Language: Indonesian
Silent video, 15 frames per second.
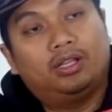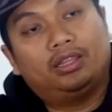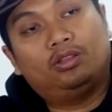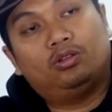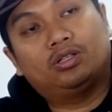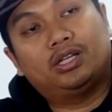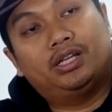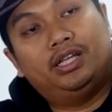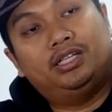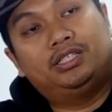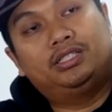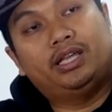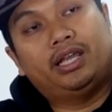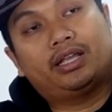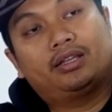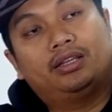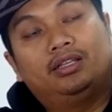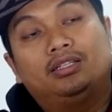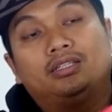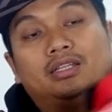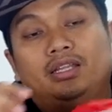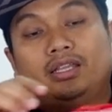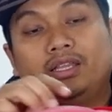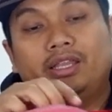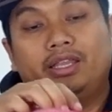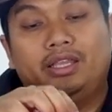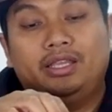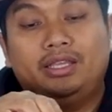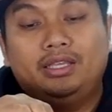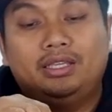lihat tulisan eject di sini
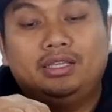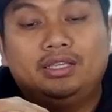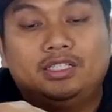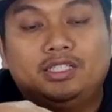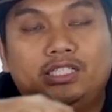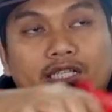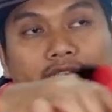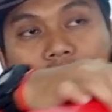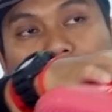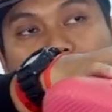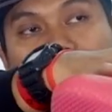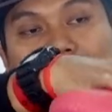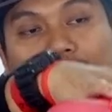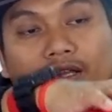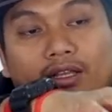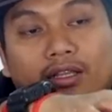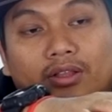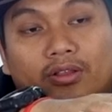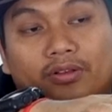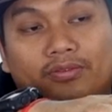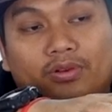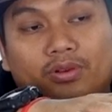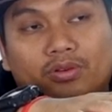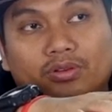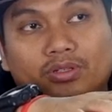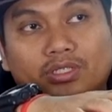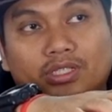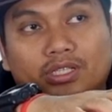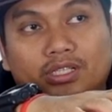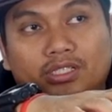eject
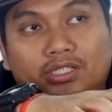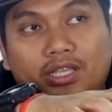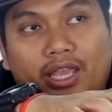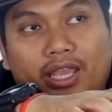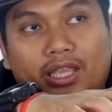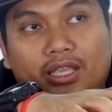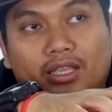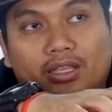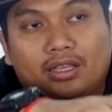fokus eject